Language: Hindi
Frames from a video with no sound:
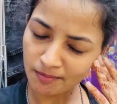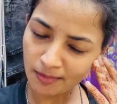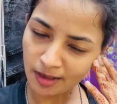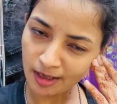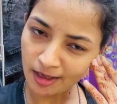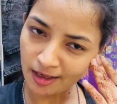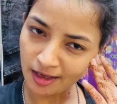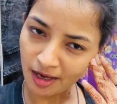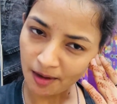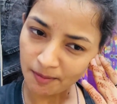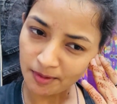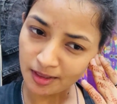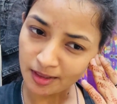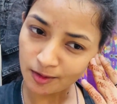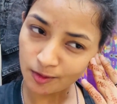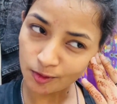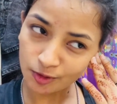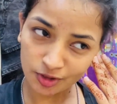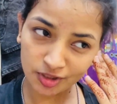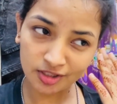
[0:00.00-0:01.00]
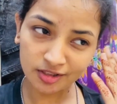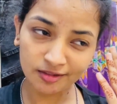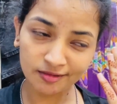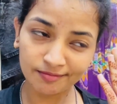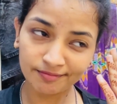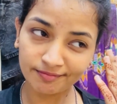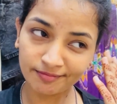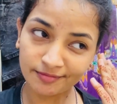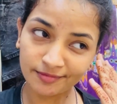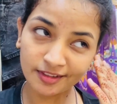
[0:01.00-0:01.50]
में अभी कुछ
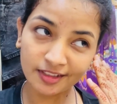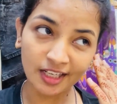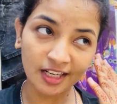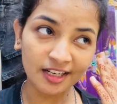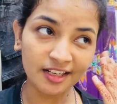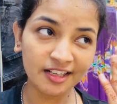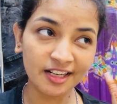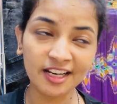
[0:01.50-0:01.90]
चल